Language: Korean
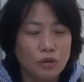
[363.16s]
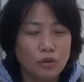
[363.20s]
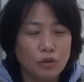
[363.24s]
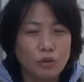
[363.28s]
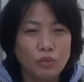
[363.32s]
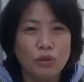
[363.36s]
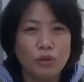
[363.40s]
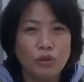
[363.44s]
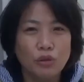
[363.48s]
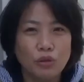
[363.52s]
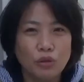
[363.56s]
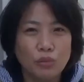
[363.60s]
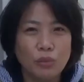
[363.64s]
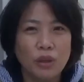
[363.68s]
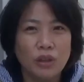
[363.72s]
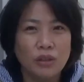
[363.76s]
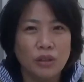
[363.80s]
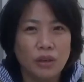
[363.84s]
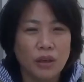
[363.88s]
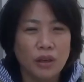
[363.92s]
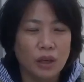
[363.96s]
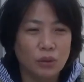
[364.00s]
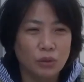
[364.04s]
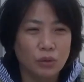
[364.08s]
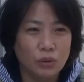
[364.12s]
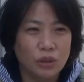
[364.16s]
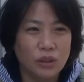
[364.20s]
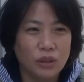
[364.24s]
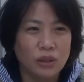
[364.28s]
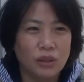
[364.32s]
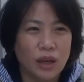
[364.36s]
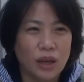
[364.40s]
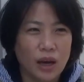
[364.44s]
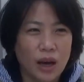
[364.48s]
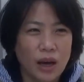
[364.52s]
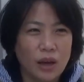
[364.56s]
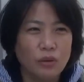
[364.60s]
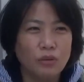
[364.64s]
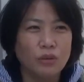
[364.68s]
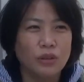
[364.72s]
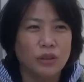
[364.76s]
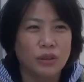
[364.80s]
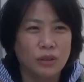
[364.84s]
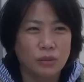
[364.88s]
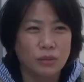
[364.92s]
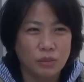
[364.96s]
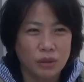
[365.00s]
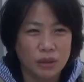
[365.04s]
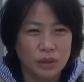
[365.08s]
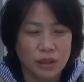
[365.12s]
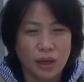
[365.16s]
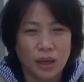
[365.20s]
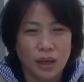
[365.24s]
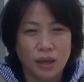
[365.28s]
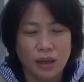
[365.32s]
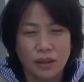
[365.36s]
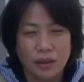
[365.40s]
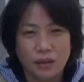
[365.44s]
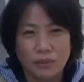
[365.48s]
꿈을 꾸면서 계속 진행하고 있습니다.